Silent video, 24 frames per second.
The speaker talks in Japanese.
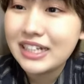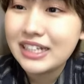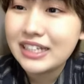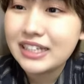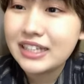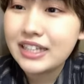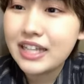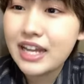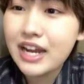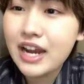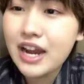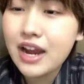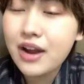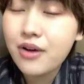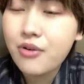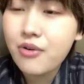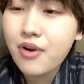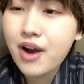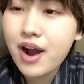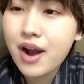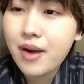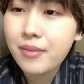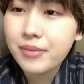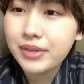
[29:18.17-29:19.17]
で
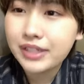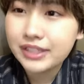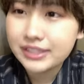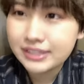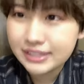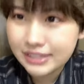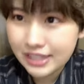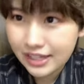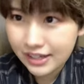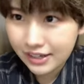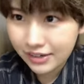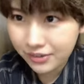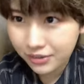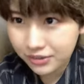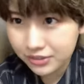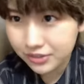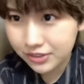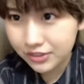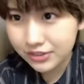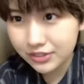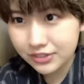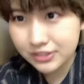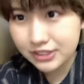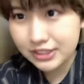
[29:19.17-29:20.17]
は皆さん本当
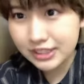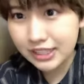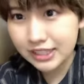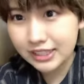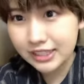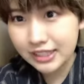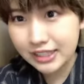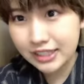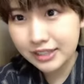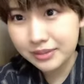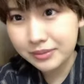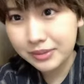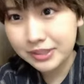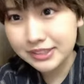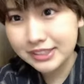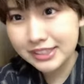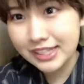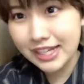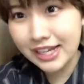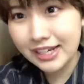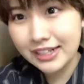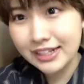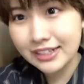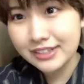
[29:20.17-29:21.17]
にお付き合いいただきまして
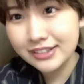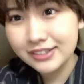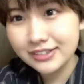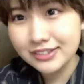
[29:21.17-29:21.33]
ありがと